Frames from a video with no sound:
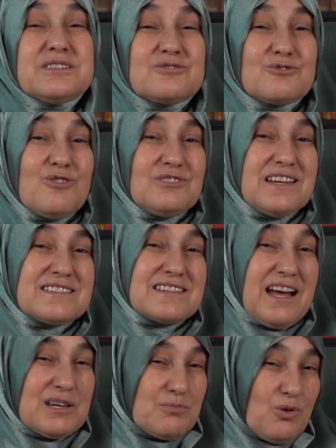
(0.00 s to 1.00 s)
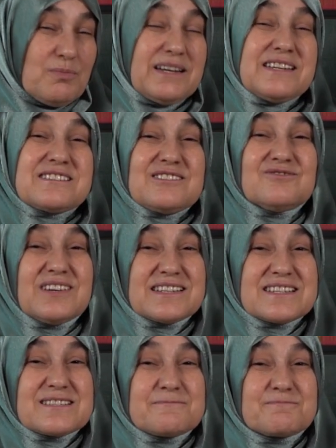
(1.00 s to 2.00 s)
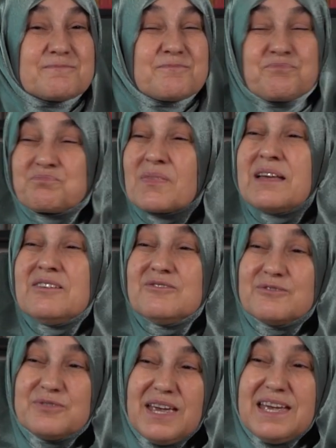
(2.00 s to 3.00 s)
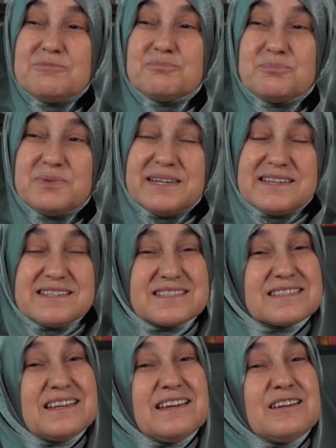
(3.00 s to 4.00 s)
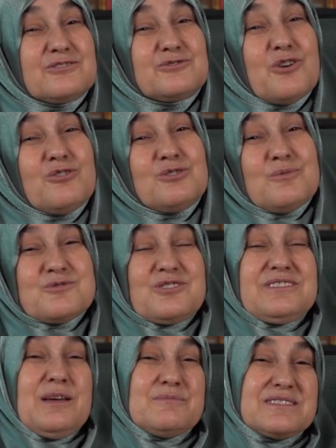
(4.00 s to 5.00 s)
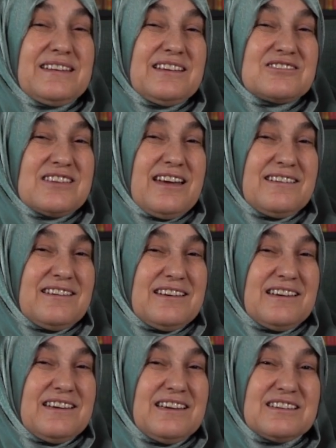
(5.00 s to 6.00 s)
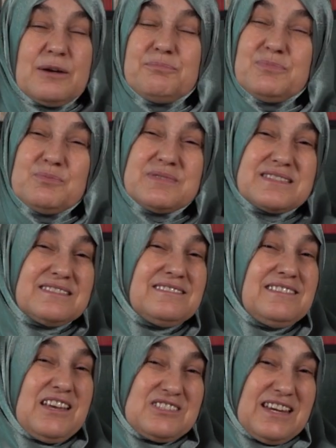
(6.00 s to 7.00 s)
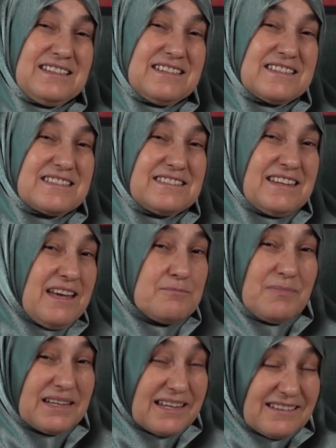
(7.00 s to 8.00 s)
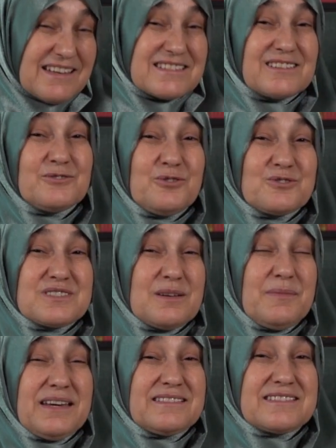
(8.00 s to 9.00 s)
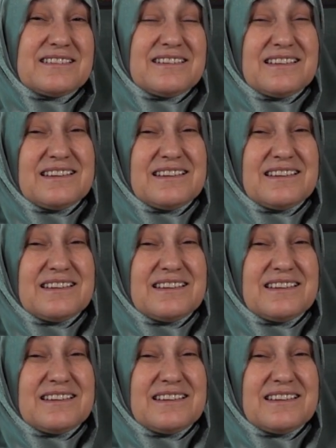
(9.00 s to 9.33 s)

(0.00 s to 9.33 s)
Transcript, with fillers: bir gönle sahip olmak için varız. Ve biz gönlümüzü temizledikçe Rabbimizin tecellisine mekan hazırlıyoruz demektir.